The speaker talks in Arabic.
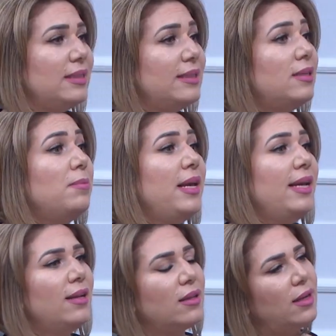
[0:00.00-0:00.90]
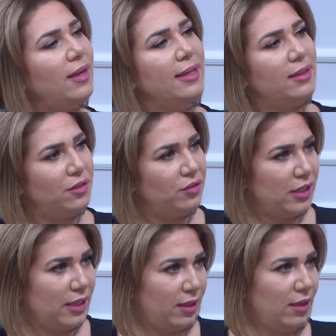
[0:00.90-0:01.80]
تنتبهي لطريقه
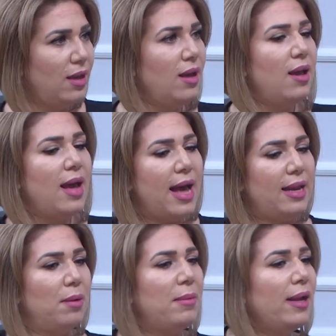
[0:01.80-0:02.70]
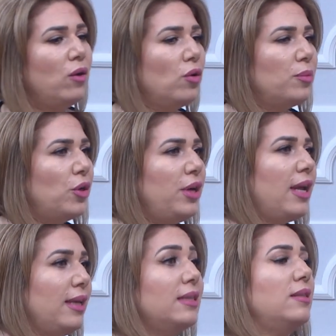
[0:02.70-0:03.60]
تفكيرك هلا مع العمر
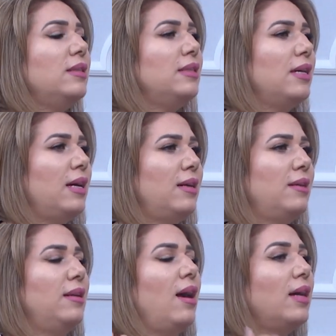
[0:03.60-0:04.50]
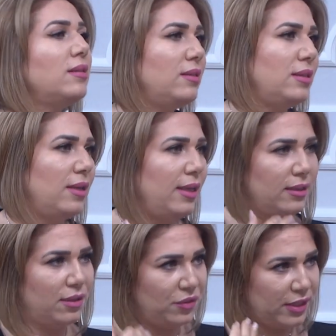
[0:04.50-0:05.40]
اكيد اذا لاحظتي طريقه
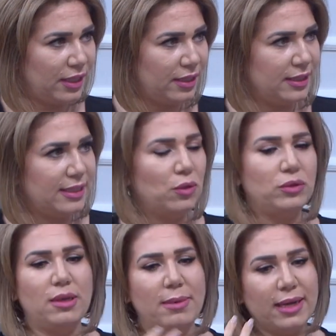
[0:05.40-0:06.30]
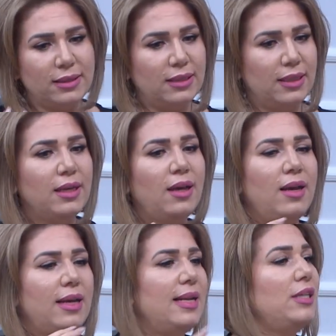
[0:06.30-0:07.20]
تفكيرك انت او انتبهتي
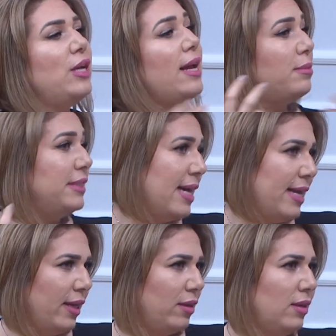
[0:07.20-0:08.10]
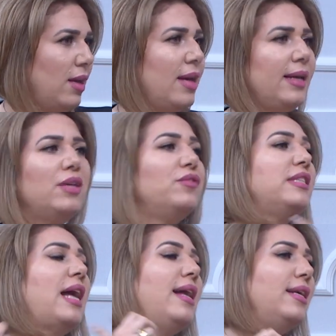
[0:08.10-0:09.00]
الاشياء اللي بتضايقك كيف
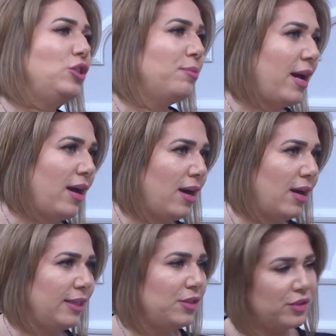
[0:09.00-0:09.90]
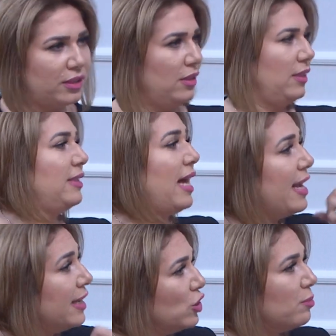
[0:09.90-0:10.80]
تتعالجي معها كيف
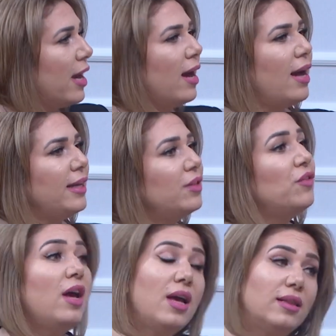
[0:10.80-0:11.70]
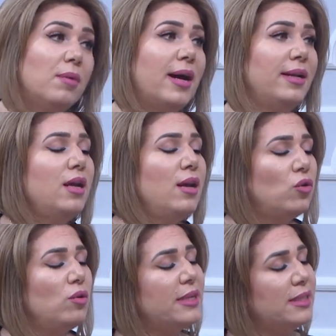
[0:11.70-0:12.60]
تتعايشي معها كيف طبعا
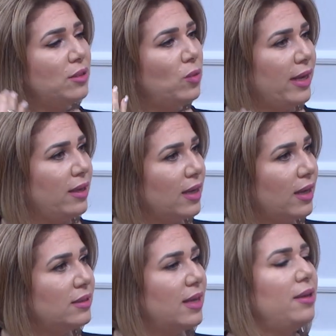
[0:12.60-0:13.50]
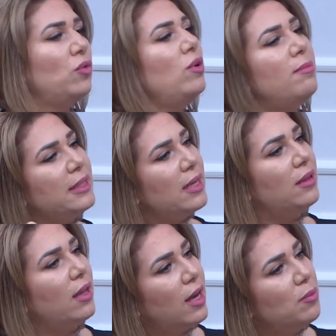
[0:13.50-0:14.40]
كل ما زاد وعيك اكثر كل ما زاد
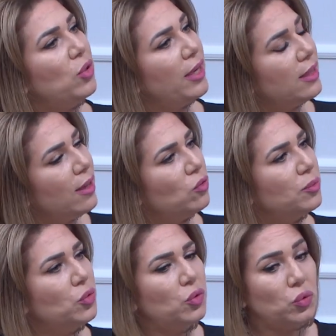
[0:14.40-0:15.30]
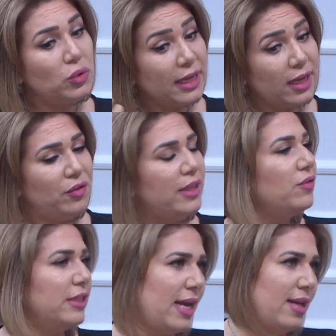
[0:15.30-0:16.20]
تقبلك للامور وتعرفي
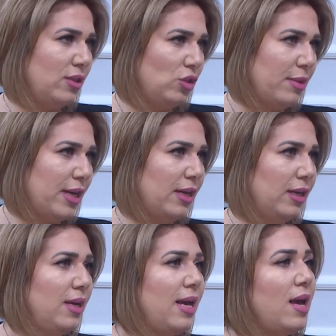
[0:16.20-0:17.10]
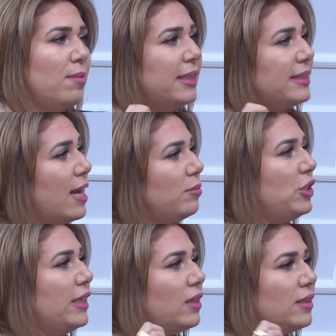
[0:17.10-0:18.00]
كيف تتعالجي معها بس اهم
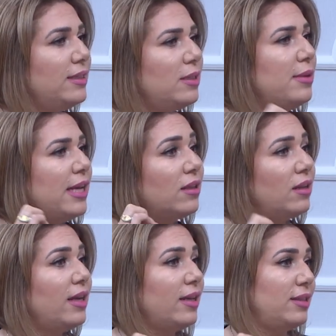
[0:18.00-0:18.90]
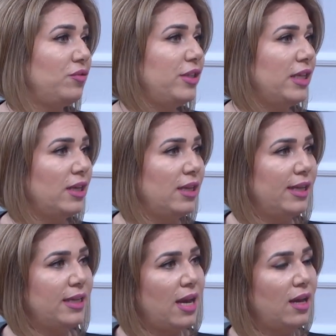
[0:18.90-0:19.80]
شيء انك تنتبهي لطريقه تفكيرك
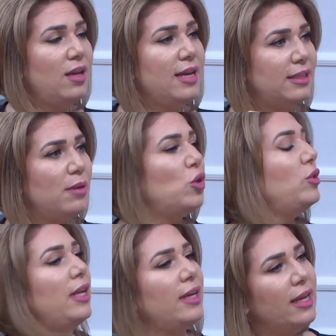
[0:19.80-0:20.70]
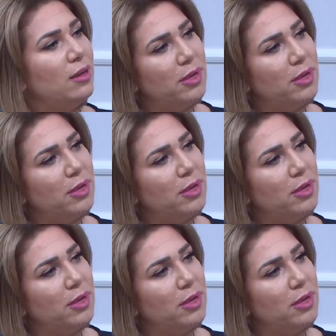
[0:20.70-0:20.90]
لانها زي ما قلت لك احنا